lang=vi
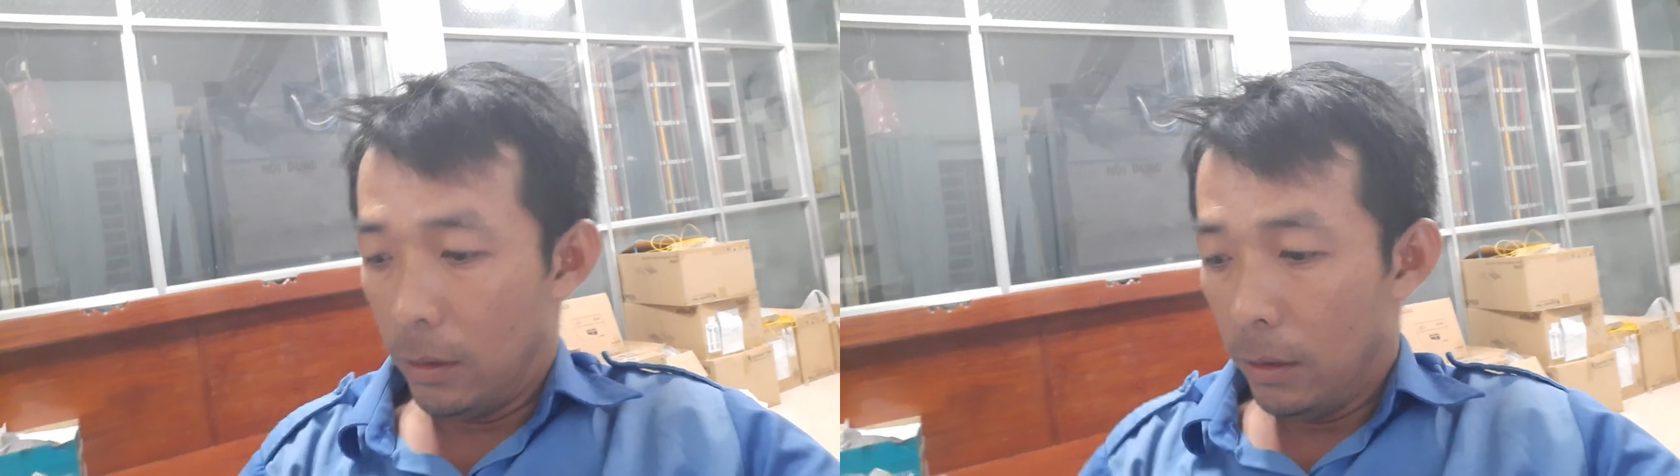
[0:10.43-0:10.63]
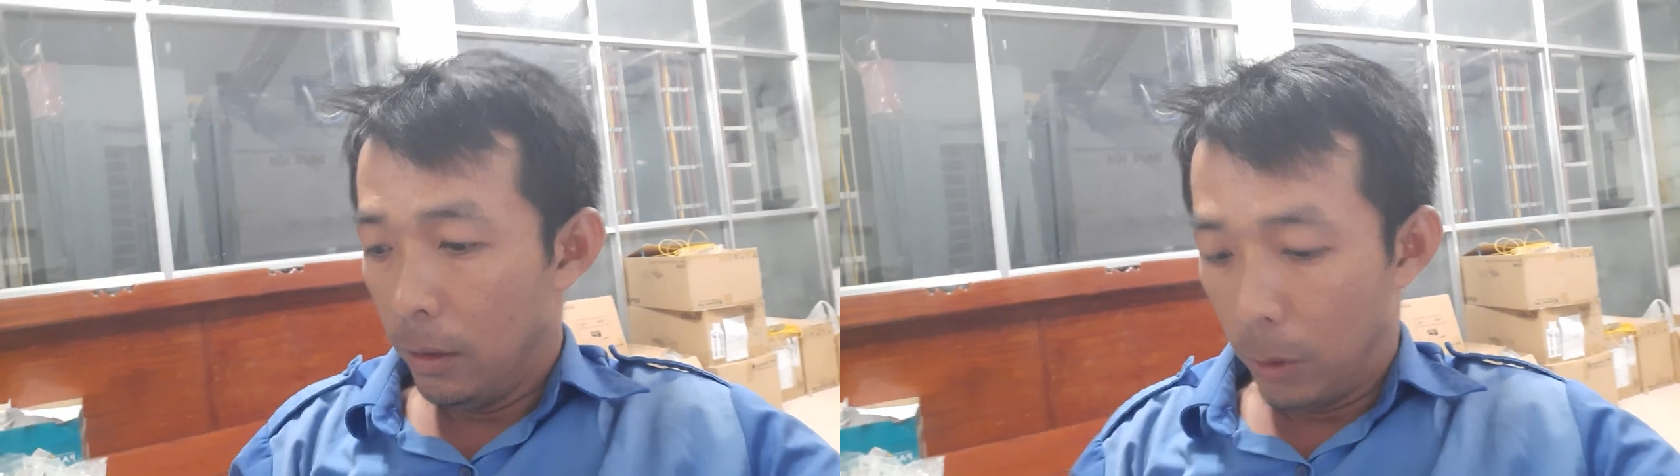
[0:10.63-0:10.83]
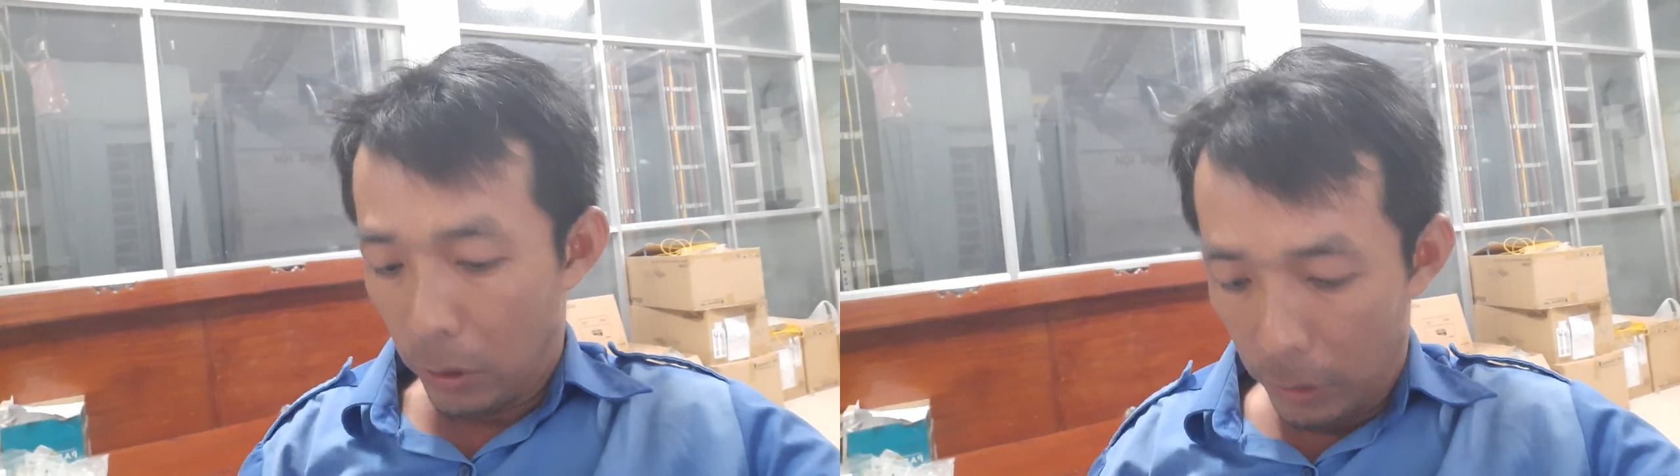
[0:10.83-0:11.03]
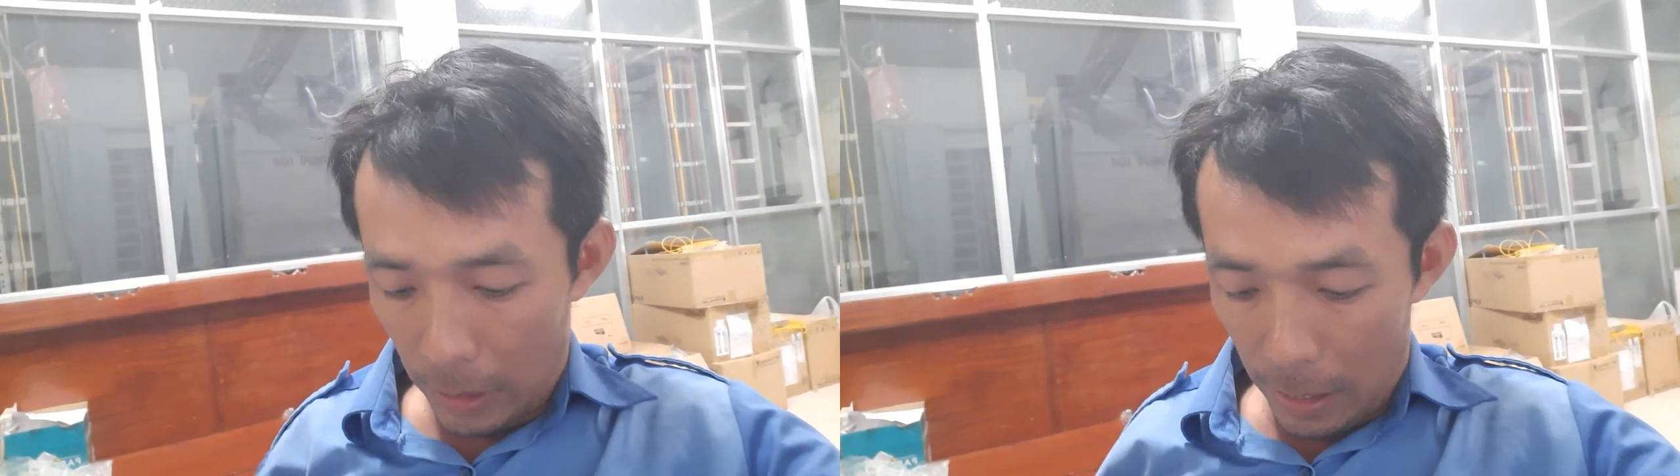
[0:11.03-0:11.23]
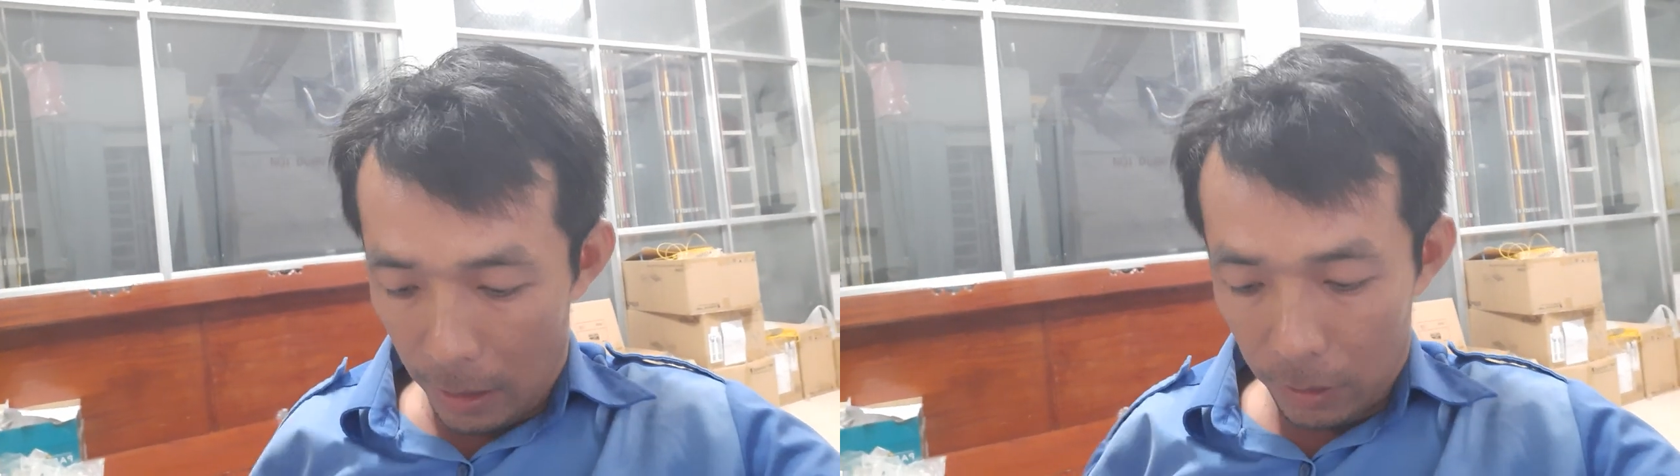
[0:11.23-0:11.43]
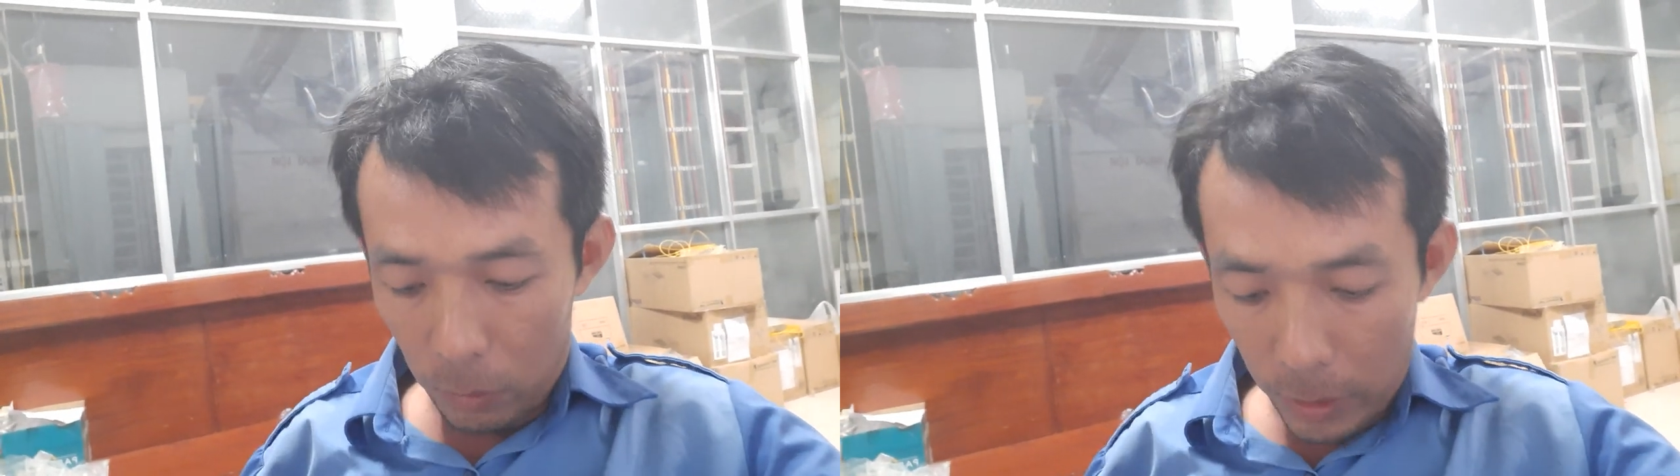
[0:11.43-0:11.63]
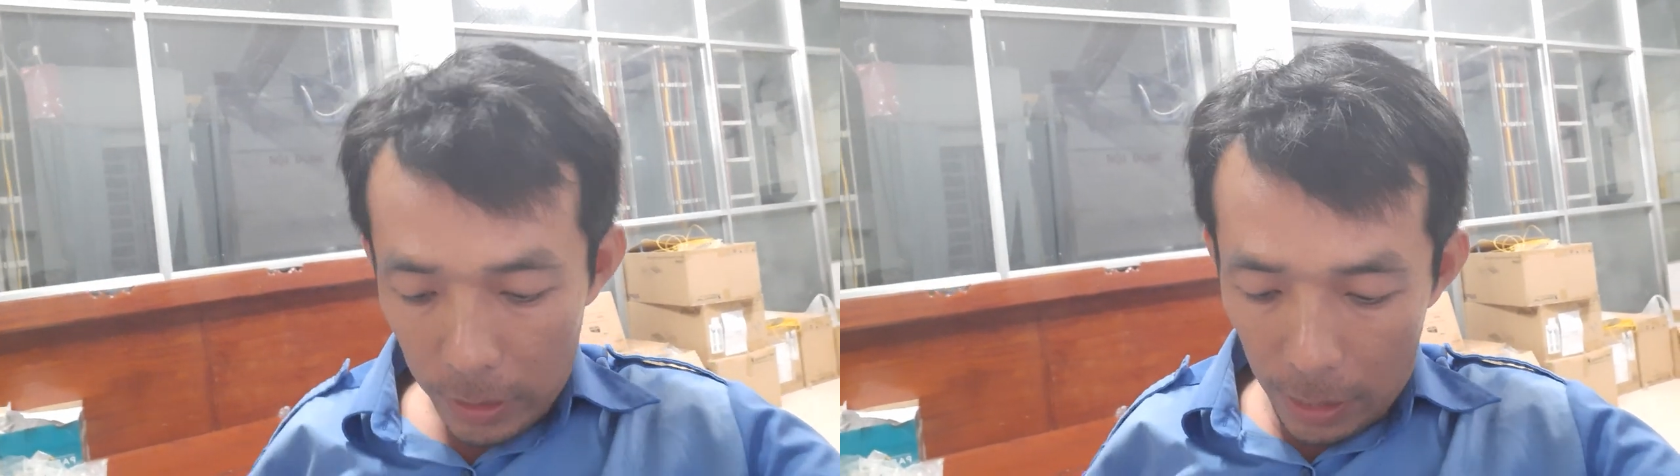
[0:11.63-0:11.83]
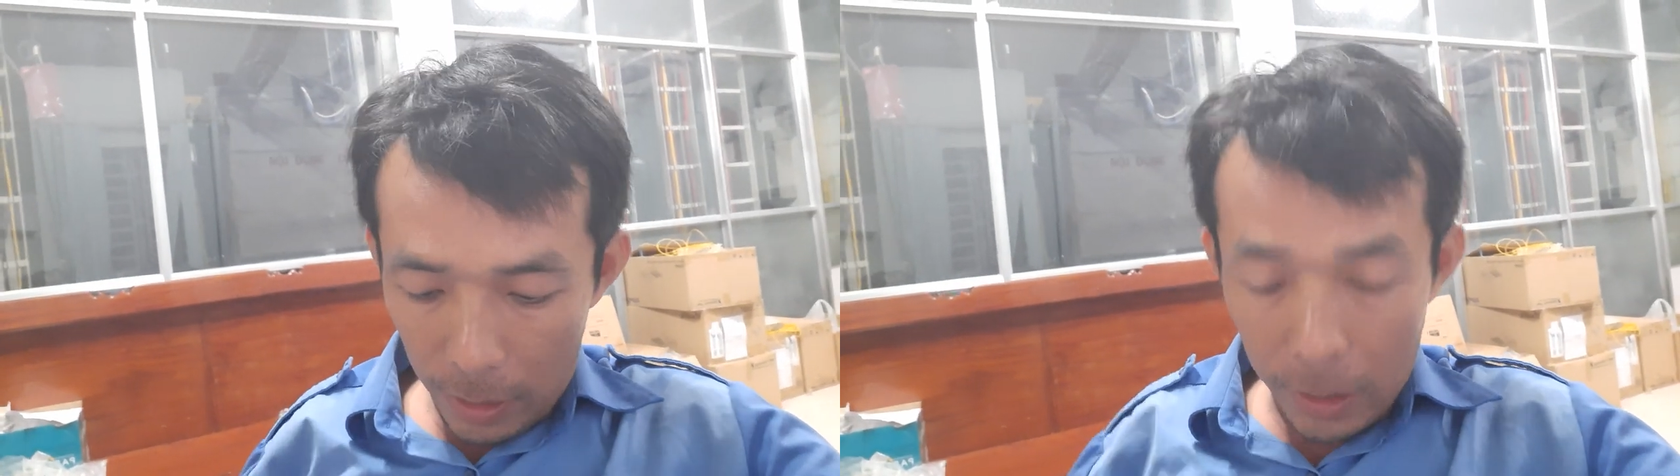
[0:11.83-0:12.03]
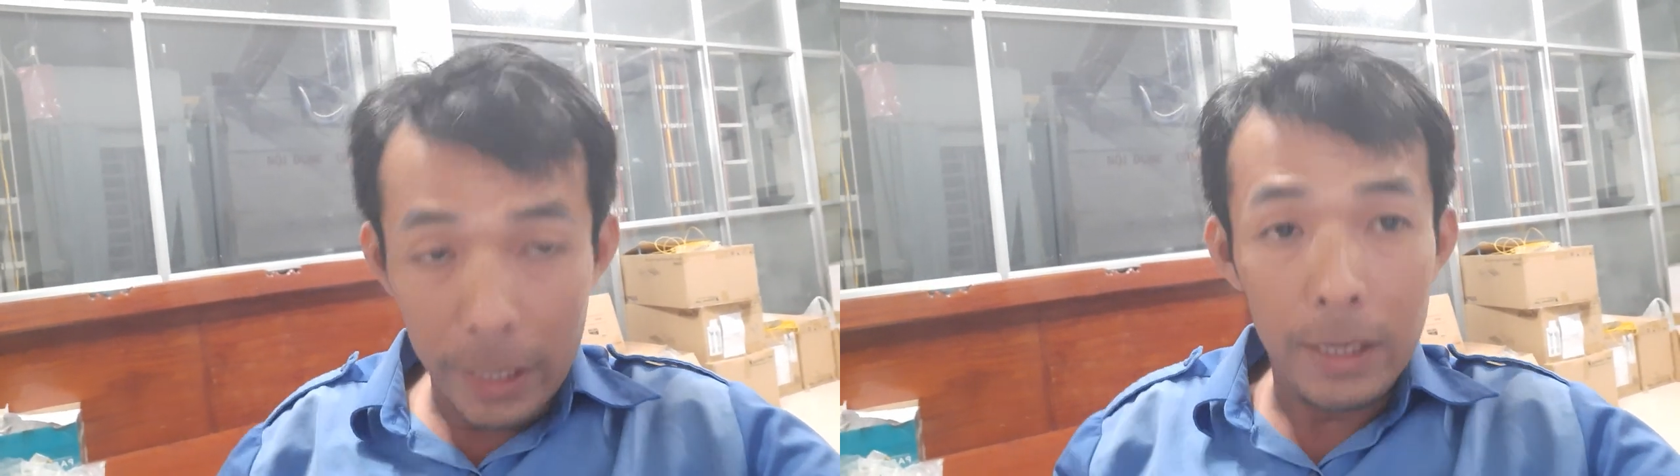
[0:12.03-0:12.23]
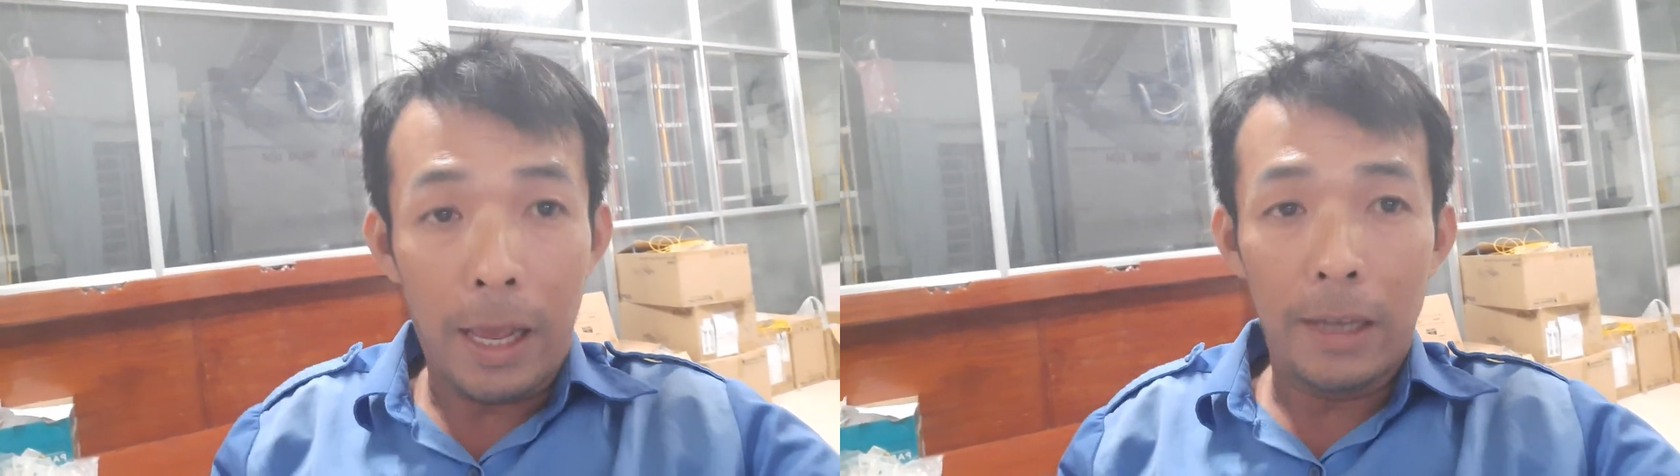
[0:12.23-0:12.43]
thưa mọi người là Huy đã
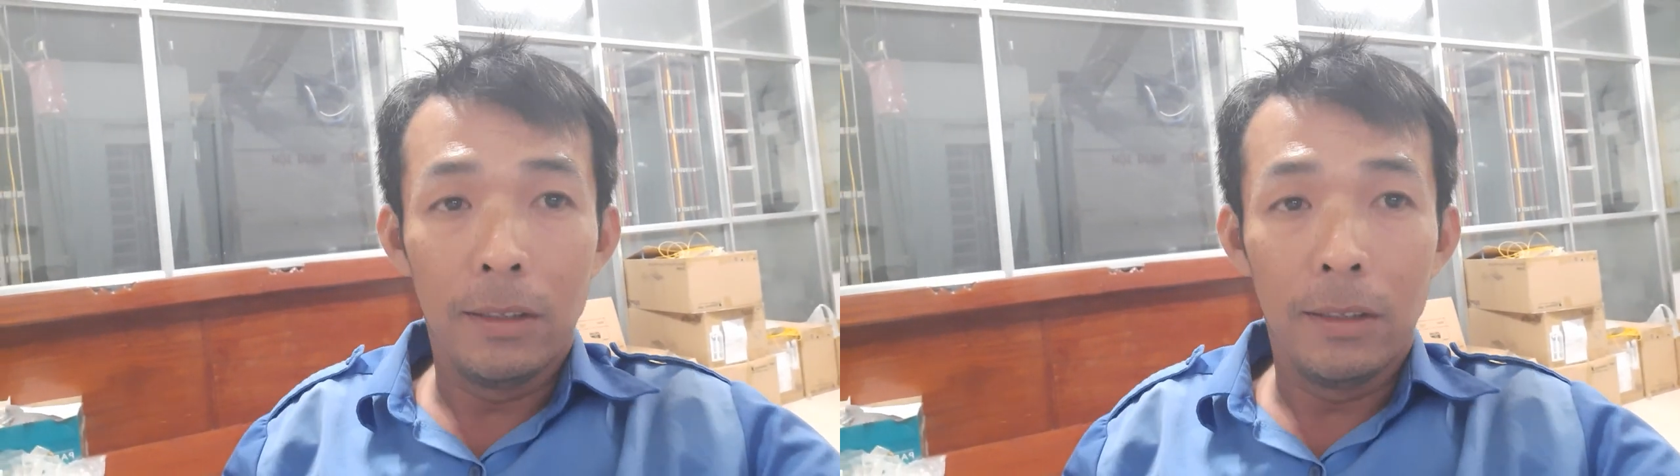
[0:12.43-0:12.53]
lấy lại